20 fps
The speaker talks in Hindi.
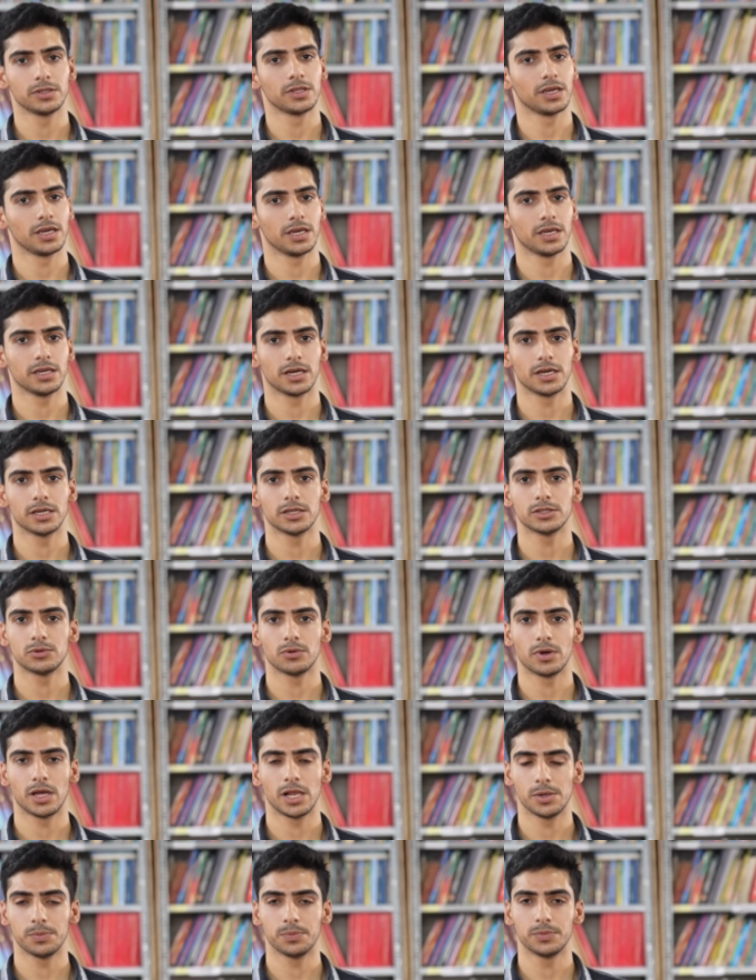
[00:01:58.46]
के ई आई टू
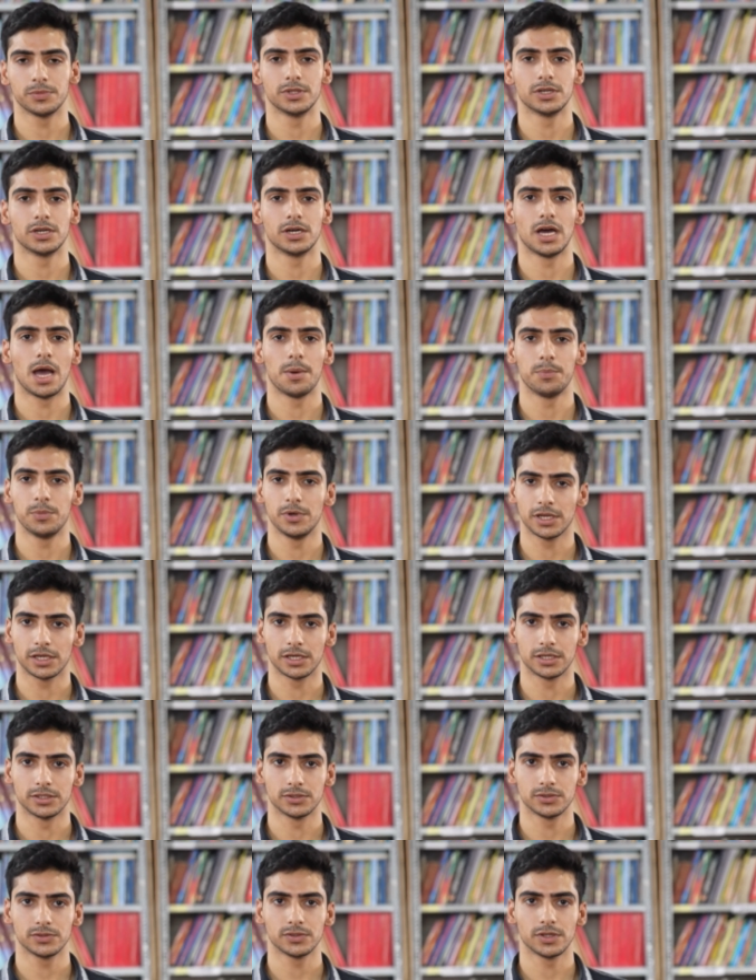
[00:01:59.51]
हेल्प द
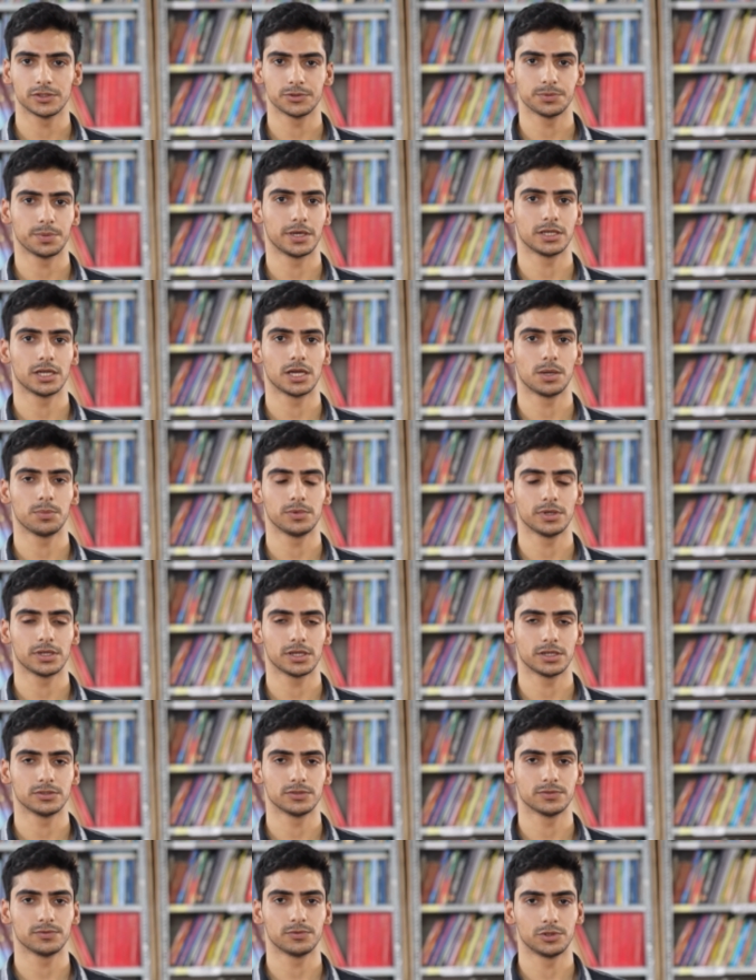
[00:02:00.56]
एप्लीकेंट्स एस्पायरिंग
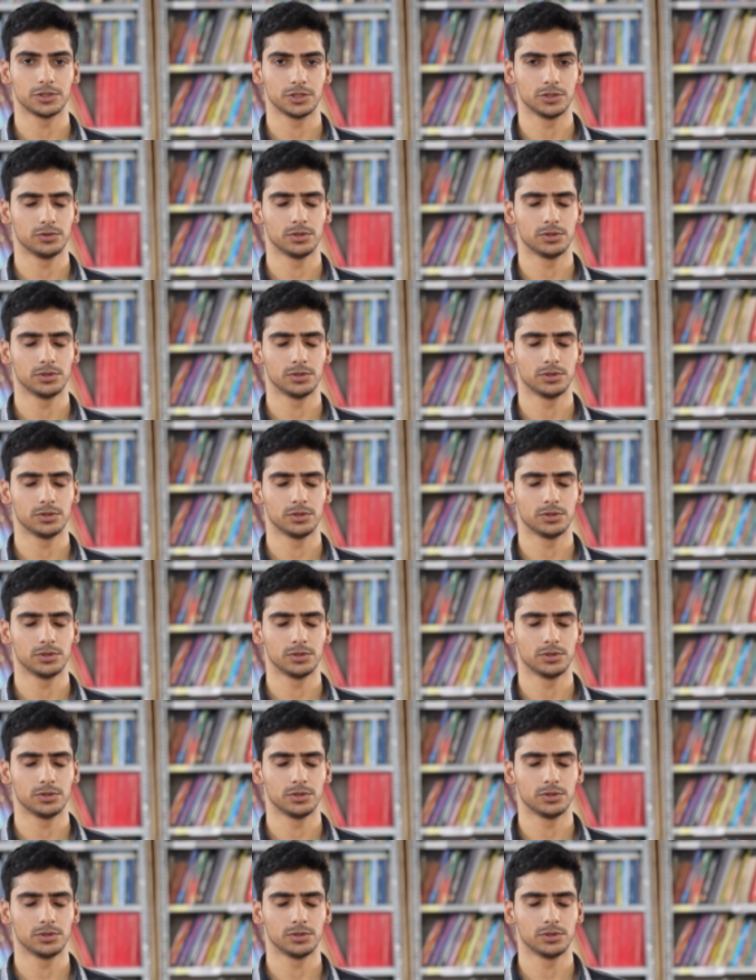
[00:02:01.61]
एप्लीकेंट्स फॉर यू